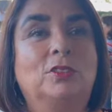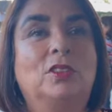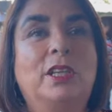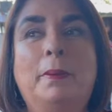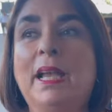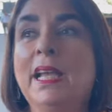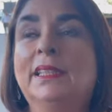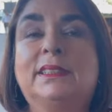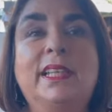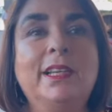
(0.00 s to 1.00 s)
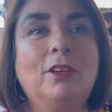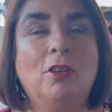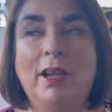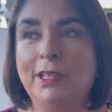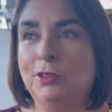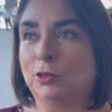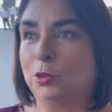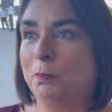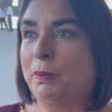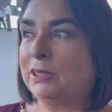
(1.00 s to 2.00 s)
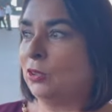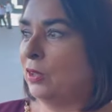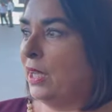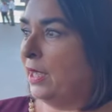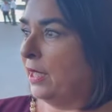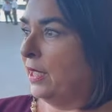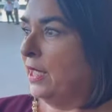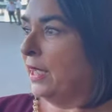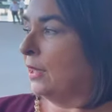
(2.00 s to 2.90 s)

sino lleva 5 años un personaje